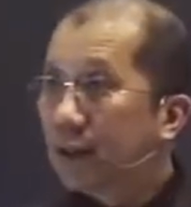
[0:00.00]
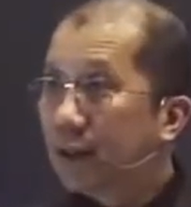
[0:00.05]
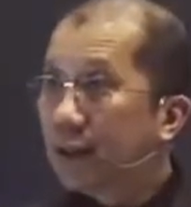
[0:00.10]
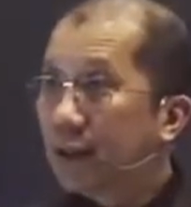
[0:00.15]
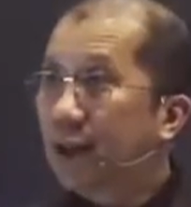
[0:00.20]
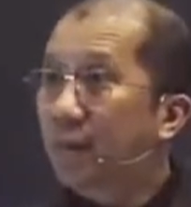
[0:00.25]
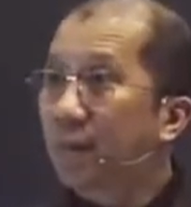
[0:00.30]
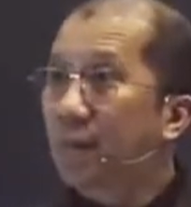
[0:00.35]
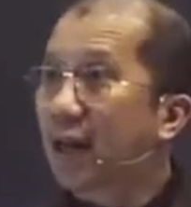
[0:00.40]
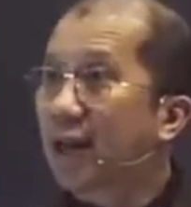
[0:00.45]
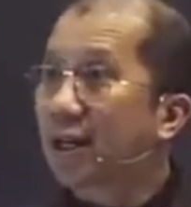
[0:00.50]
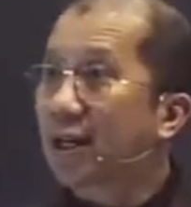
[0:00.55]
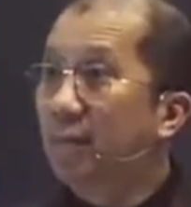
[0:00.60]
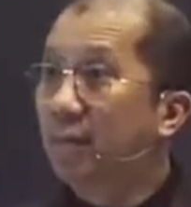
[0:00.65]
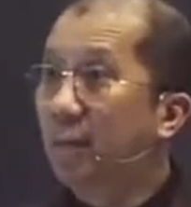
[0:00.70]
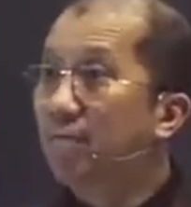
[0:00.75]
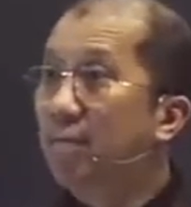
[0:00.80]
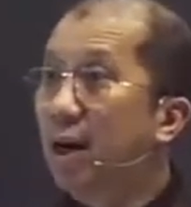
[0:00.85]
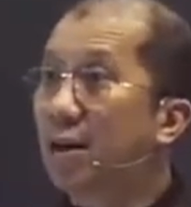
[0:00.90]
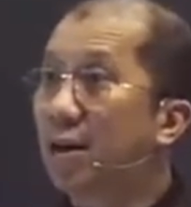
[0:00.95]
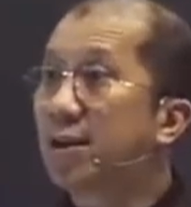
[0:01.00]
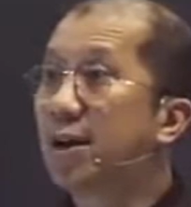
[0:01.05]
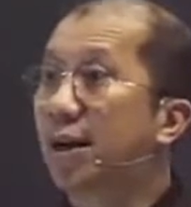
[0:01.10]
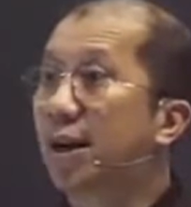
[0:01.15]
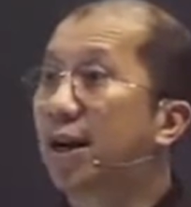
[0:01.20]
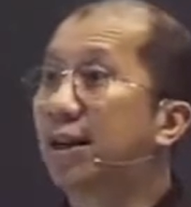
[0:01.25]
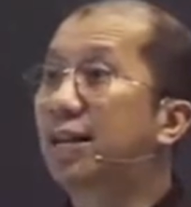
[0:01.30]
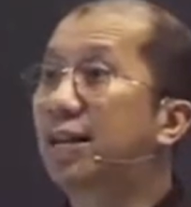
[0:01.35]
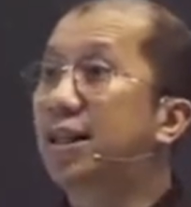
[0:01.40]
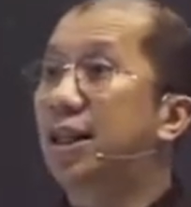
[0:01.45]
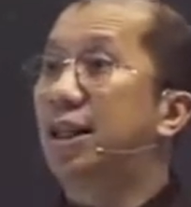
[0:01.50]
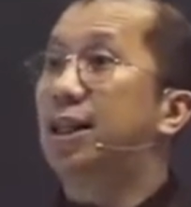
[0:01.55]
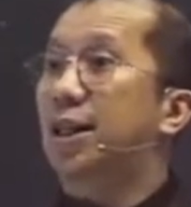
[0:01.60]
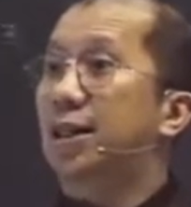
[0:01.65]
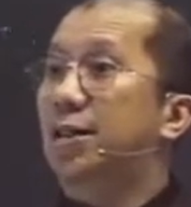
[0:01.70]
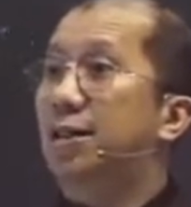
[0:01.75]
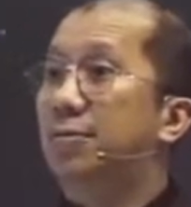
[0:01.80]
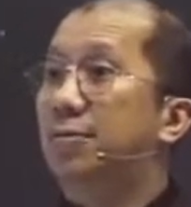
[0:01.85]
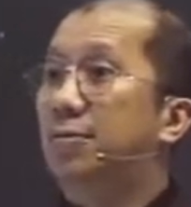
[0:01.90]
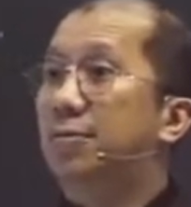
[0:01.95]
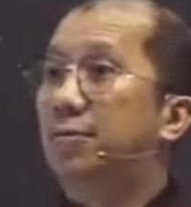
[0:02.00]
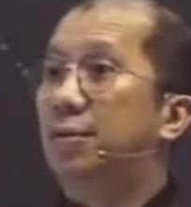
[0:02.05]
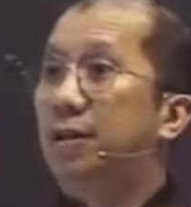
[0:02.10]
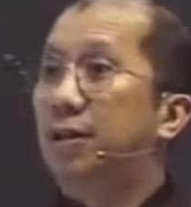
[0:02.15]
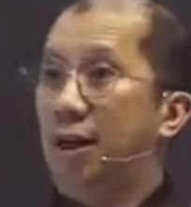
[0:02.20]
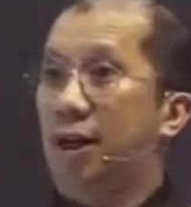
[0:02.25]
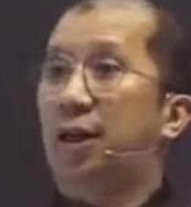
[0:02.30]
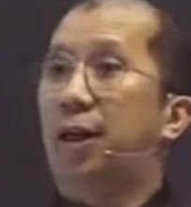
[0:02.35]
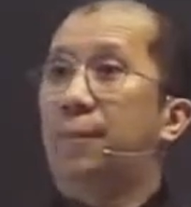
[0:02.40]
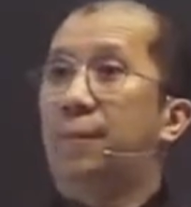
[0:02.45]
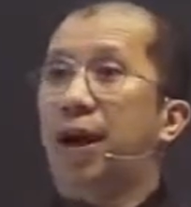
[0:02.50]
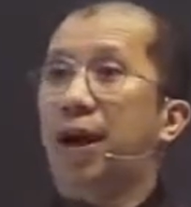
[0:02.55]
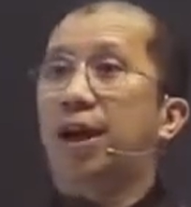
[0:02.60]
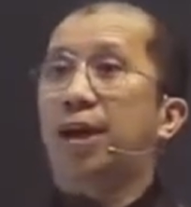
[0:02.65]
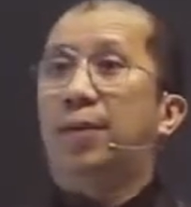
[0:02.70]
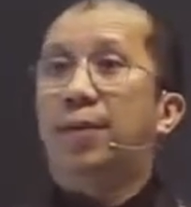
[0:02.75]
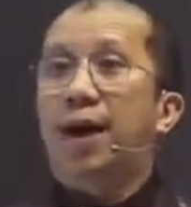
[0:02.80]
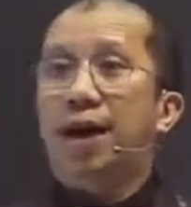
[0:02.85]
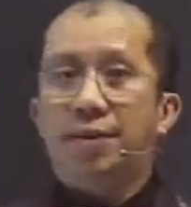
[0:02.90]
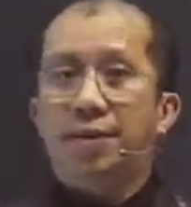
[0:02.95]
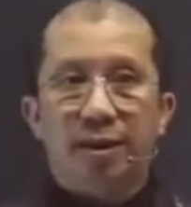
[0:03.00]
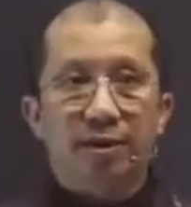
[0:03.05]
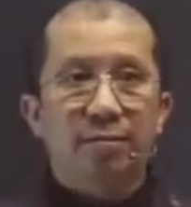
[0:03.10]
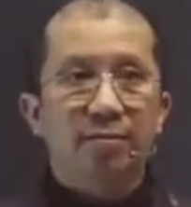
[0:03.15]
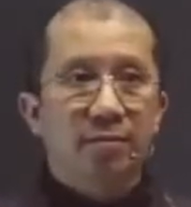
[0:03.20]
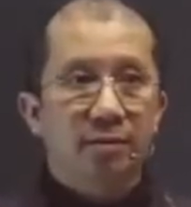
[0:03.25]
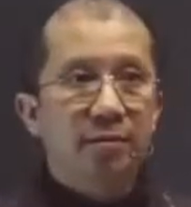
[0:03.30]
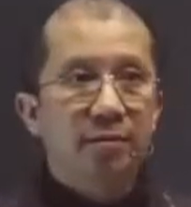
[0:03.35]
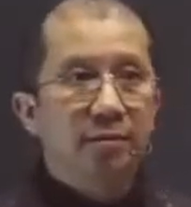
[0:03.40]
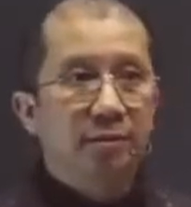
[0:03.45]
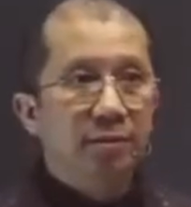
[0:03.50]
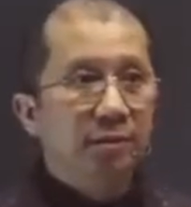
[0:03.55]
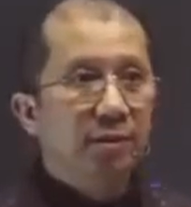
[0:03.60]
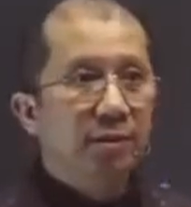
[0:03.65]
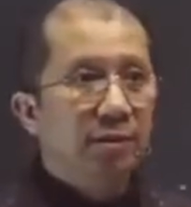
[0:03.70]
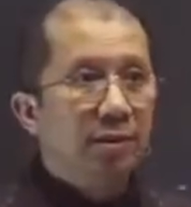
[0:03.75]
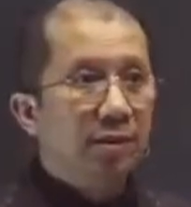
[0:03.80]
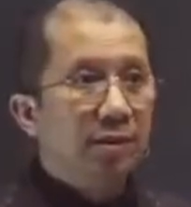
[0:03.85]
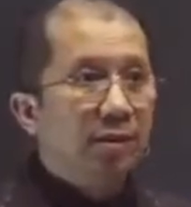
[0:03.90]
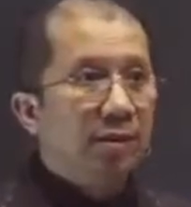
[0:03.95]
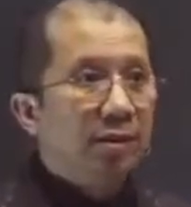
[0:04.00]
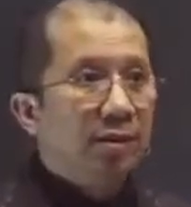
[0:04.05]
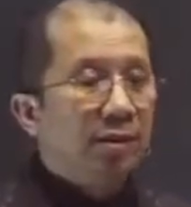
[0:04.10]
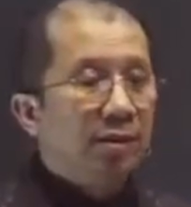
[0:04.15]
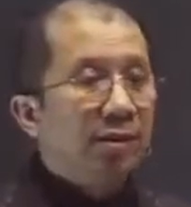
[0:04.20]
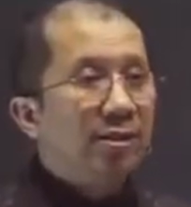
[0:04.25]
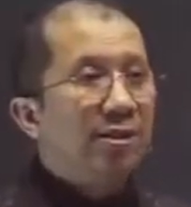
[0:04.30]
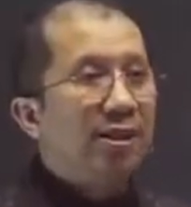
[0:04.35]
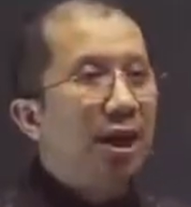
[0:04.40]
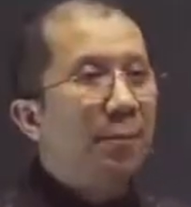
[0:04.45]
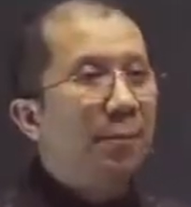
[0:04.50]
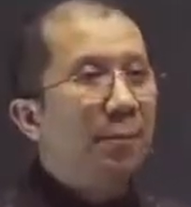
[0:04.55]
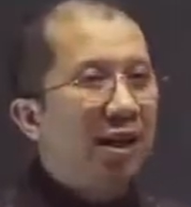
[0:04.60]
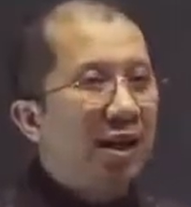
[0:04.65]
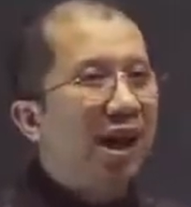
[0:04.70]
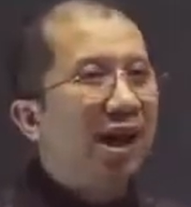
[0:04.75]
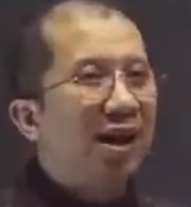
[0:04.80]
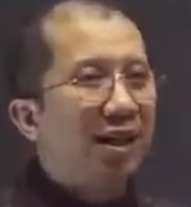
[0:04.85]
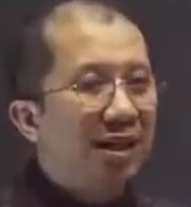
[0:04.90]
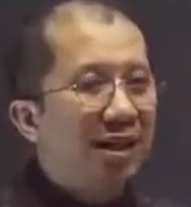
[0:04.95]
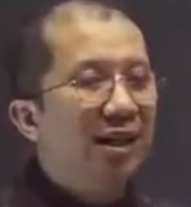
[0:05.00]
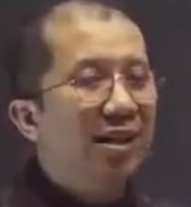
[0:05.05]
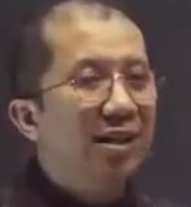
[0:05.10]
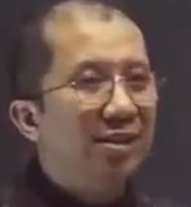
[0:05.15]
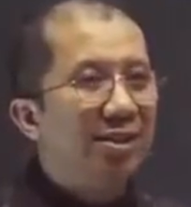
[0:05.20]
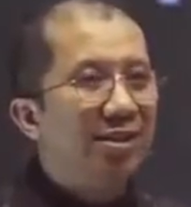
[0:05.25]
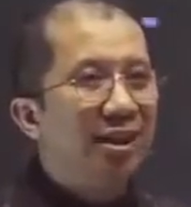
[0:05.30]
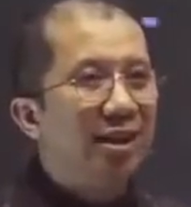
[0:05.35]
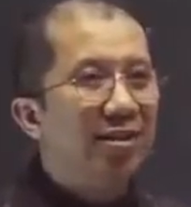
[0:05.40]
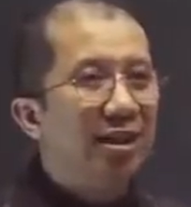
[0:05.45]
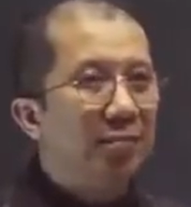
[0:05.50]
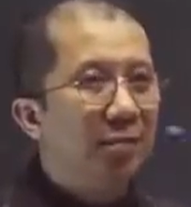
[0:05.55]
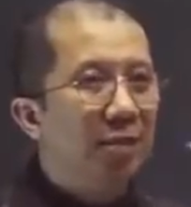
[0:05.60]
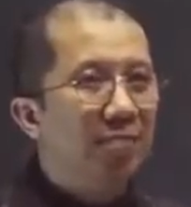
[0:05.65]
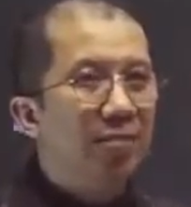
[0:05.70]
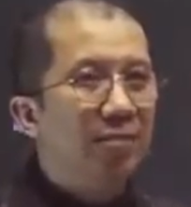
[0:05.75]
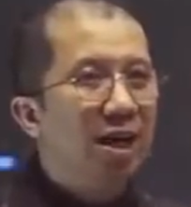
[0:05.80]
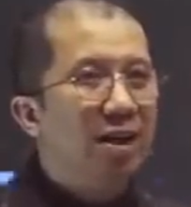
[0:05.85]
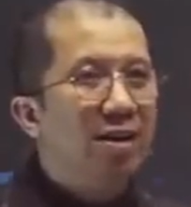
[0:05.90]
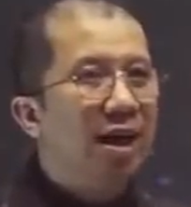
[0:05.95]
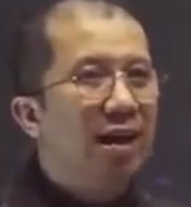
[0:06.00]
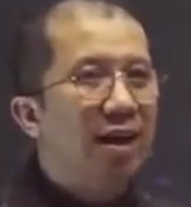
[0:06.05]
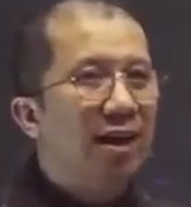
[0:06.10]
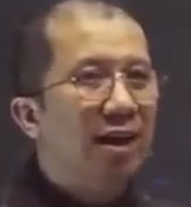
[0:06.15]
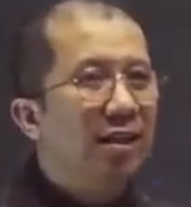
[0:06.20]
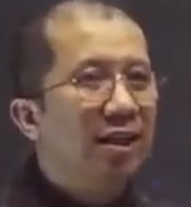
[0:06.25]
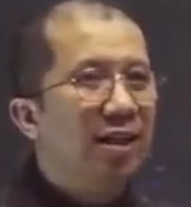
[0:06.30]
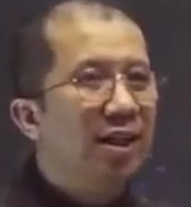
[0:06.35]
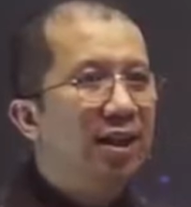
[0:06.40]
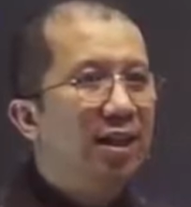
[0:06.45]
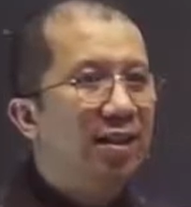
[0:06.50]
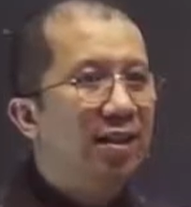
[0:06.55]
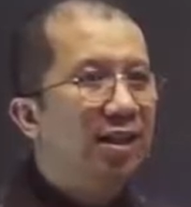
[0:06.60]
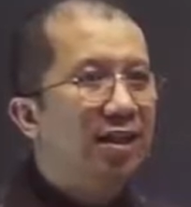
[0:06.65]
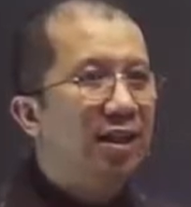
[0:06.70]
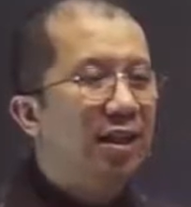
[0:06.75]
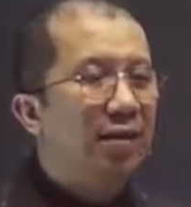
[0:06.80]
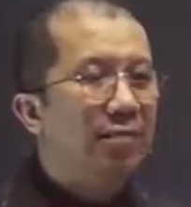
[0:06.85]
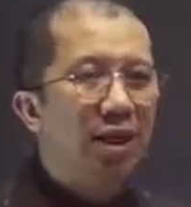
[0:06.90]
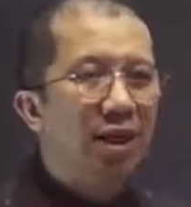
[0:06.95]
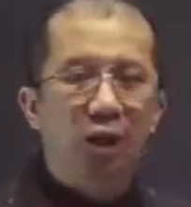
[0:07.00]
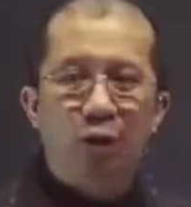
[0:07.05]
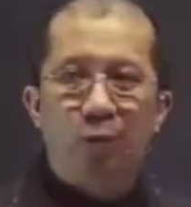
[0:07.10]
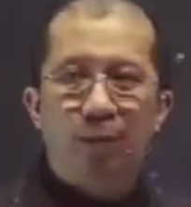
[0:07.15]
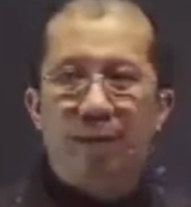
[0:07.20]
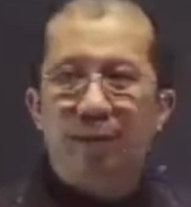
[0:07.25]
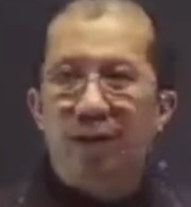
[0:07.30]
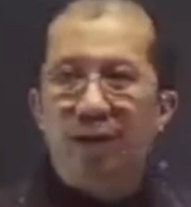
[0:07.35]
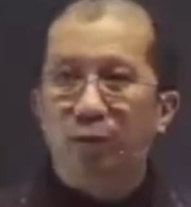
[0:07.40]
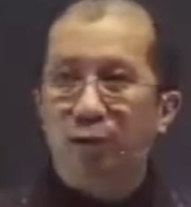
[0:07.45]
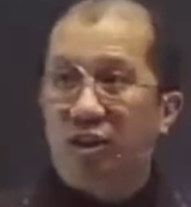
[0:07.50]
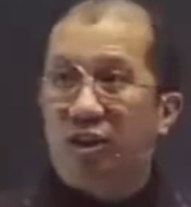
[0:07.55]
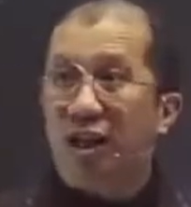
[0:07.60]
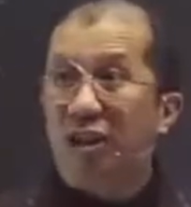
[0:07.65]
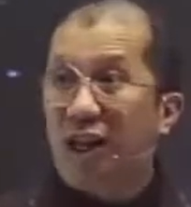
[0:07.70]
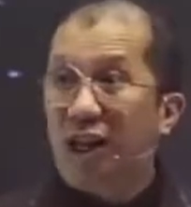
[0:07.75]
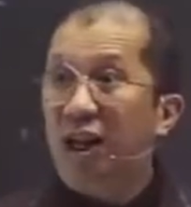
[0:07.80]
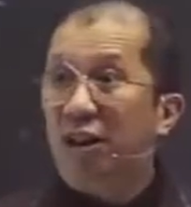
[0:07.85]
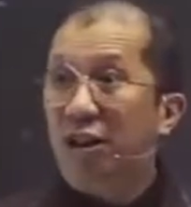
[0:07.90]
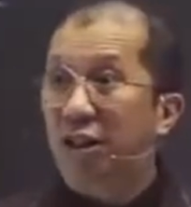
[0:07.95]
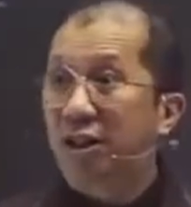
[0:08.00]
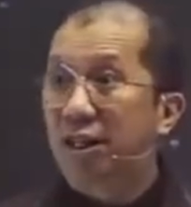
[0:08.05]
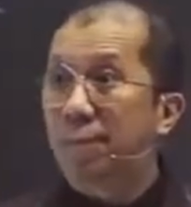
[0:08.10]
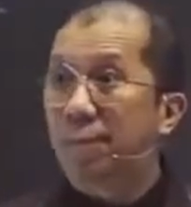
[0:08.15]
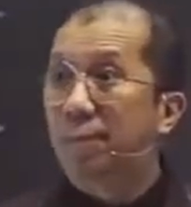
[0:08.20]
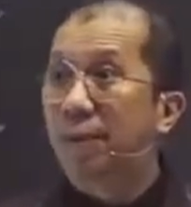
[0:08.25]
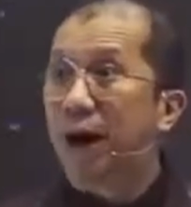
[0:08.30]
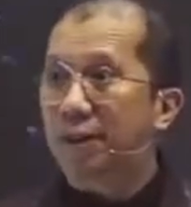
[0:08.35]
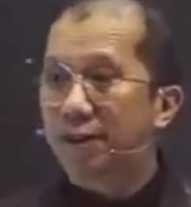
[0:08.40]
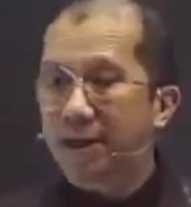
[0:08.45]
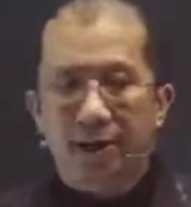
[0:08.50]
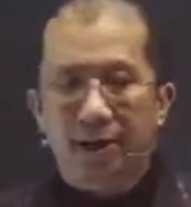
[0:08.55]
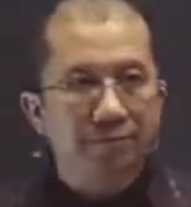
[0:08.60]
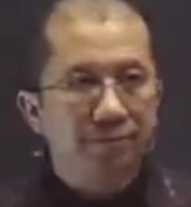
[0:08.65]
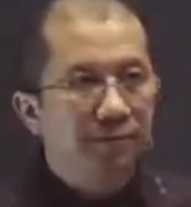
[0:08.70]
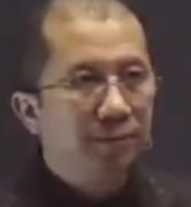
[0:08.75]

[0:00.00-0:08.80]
Dan mereka membanggakan diri karena mereka banyak. Sampai hari ini setan membanggakan dirinya dalam kehidupan manusia karena dia banyak.